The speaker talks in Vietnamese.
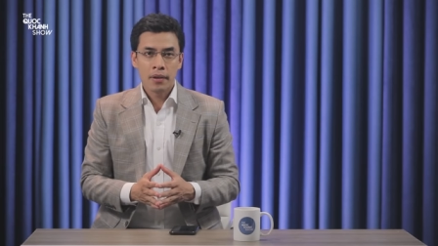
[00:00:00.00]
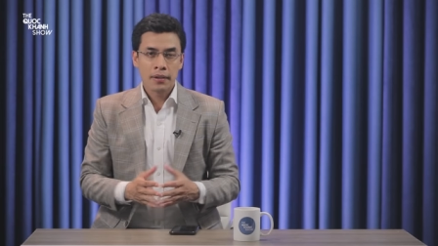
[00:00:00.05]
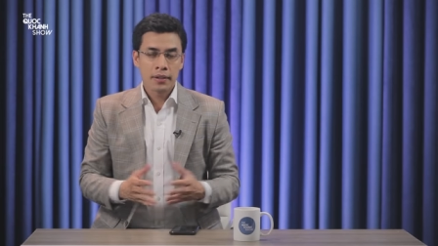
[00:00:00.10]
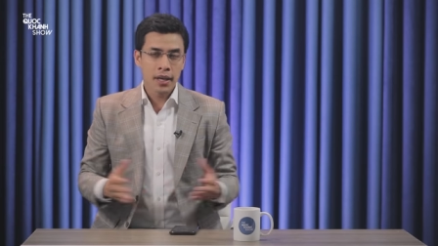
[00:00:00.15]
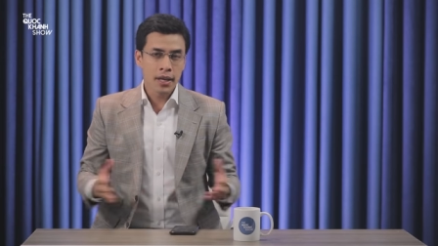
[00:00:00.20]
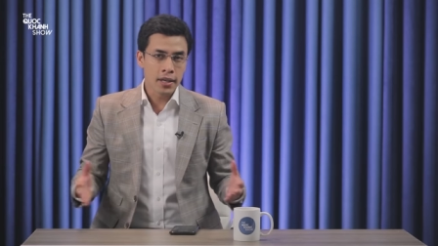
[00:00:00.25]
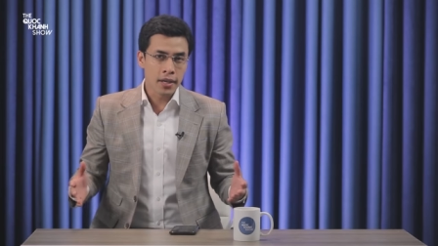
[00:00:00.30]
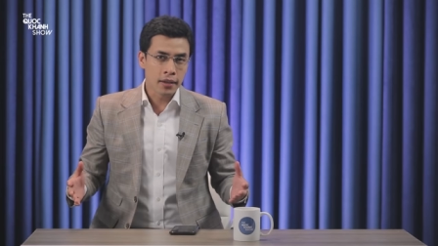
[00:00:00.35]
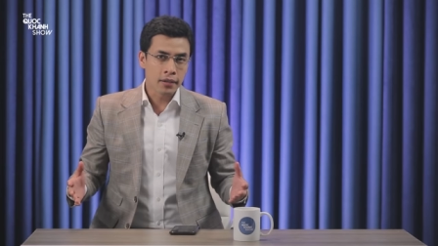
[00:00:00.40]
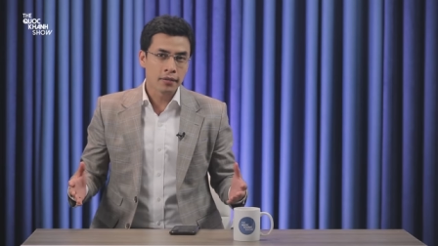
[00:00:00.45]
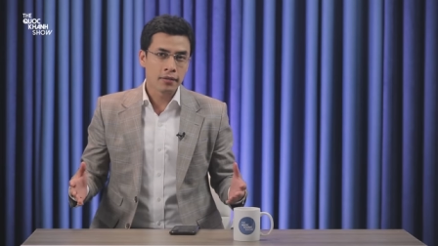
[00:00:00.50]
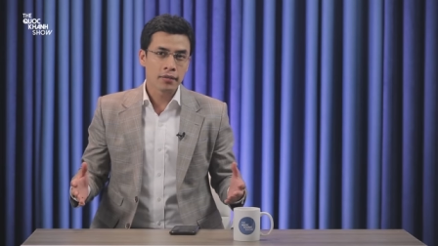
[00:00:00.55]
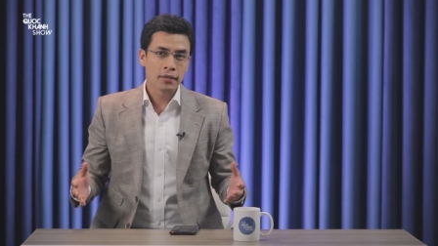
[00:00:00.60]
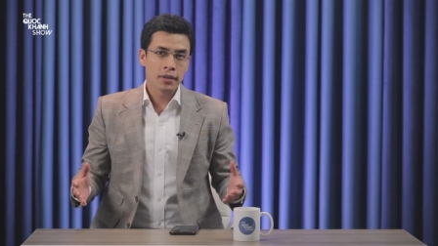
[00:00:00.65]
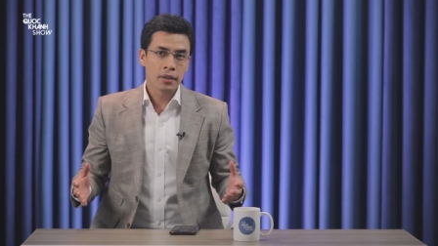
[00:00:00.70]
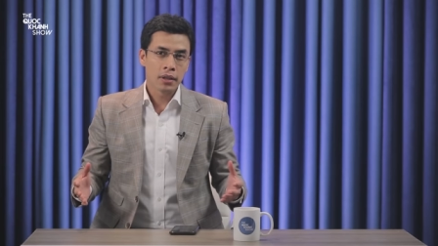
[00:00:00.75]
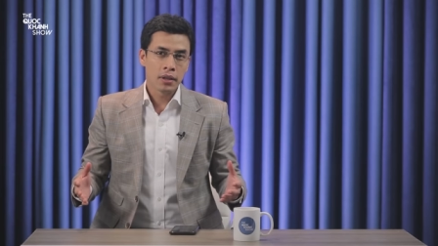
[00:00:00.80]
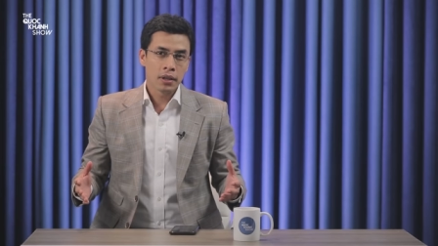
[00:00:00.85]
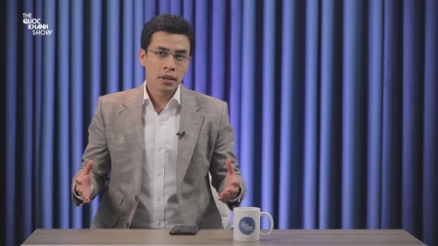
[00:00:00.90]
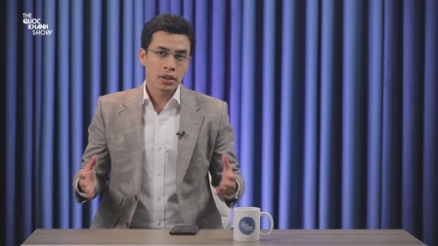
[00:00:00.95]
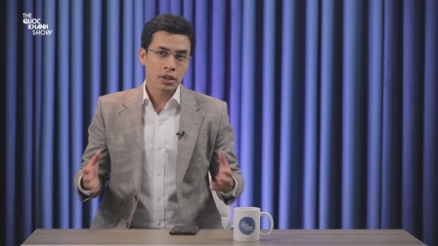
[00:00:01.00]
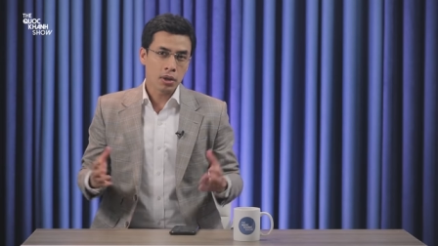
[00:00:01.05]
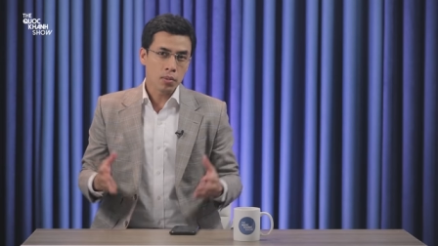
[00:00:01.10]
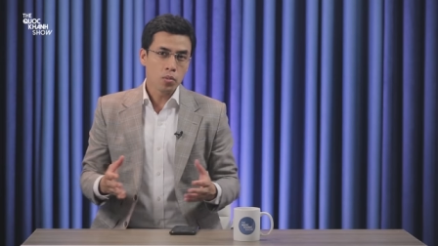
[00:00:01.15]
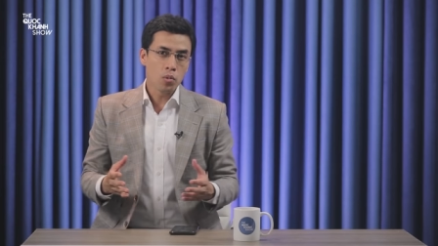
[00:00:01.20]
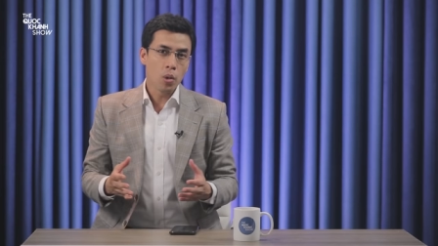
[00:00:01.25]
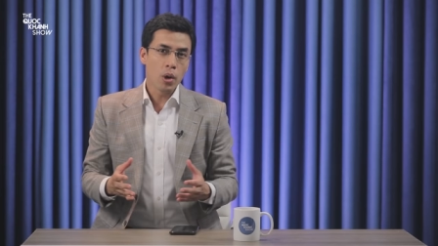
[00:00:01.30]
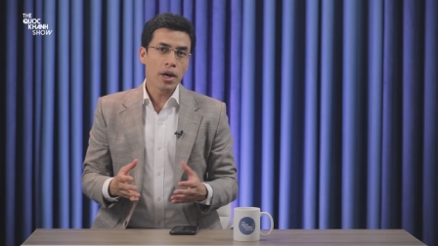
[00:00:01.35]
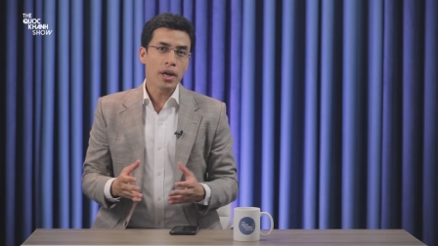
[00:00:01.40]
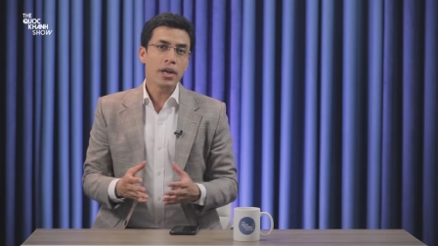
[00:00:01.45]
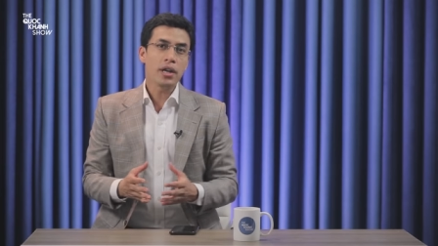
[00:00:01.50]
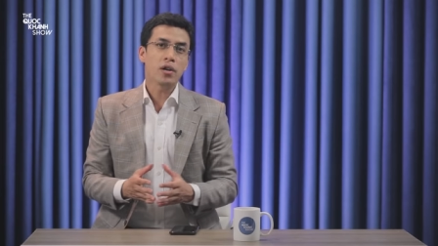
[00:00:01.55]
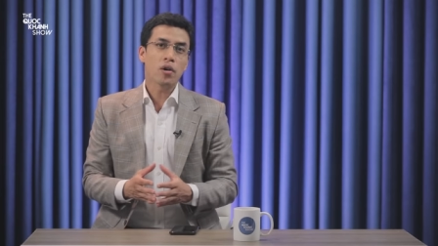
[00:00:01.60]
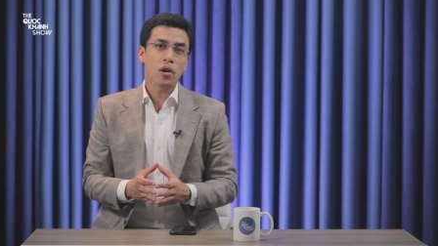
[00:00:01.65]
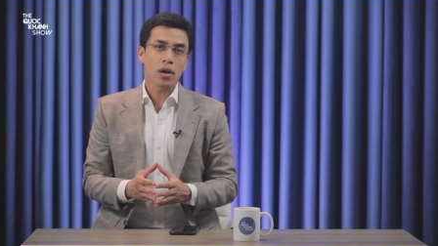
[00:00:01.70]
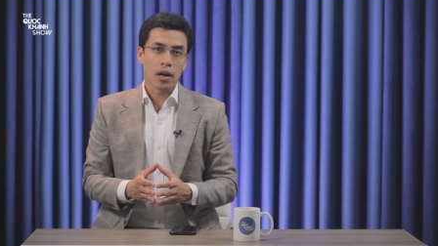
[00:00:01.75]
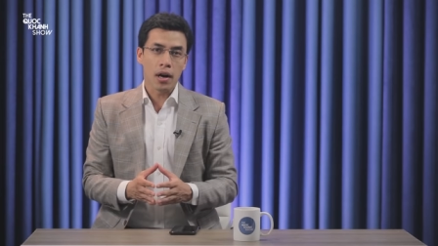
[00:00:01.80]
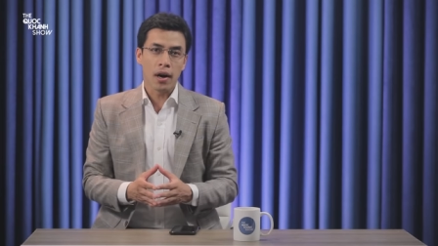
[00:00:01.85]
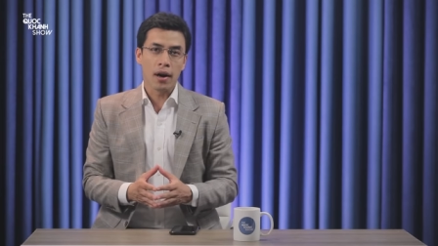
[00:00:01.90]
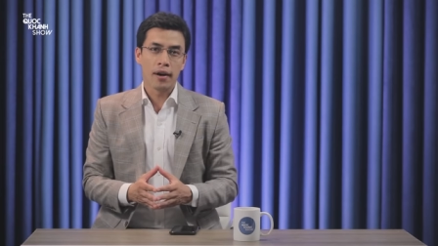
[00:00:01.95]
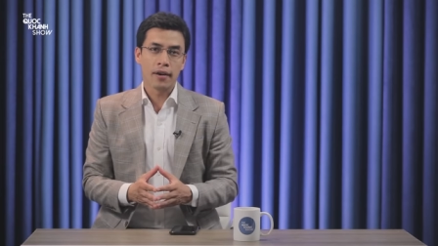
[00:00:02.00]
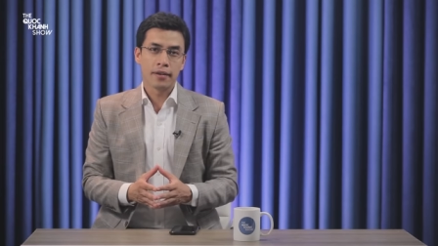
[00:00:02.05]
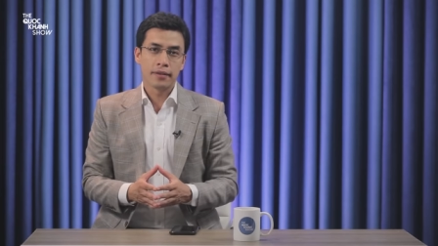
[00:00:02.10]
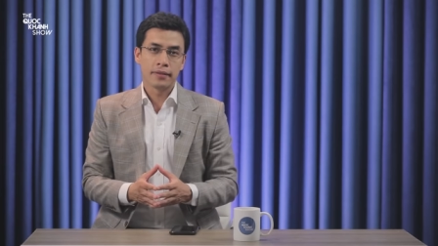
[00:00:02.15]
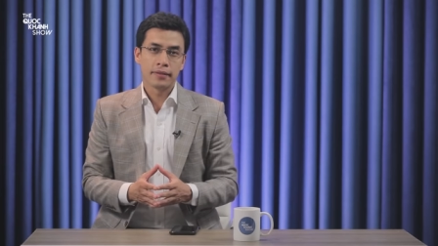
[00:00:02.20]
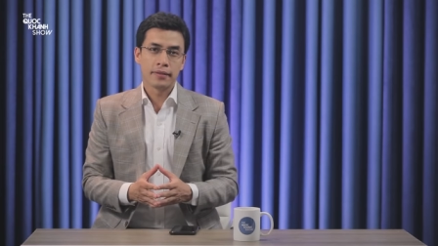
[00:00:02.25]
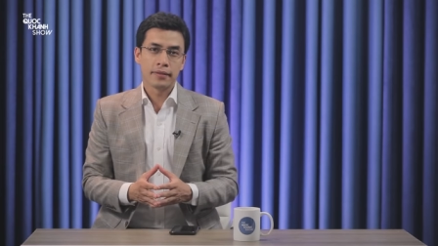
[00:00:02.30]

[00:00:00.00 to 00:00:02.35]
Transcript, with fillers: Thế nhưng, trong nguy có cơ,